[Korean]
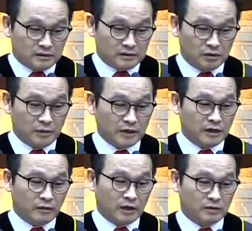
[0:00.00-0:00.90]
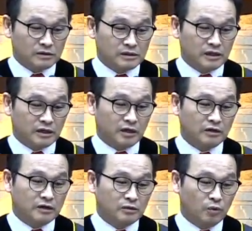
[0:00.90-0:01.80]
절망이라고 하는 것은 인간에게
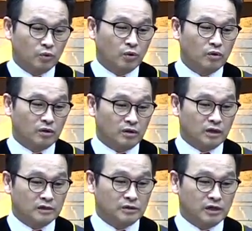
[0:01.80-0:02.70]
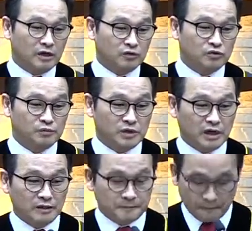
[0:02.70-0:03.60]
큰 고통을 가져다
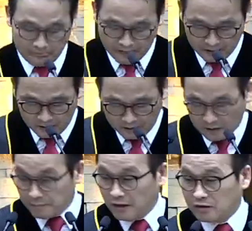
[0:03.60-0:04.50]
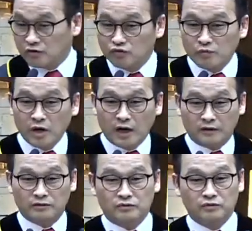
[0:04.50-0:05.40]
줍니다. 덴마크의
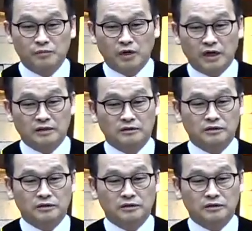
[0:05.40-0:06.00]
유명한 유명한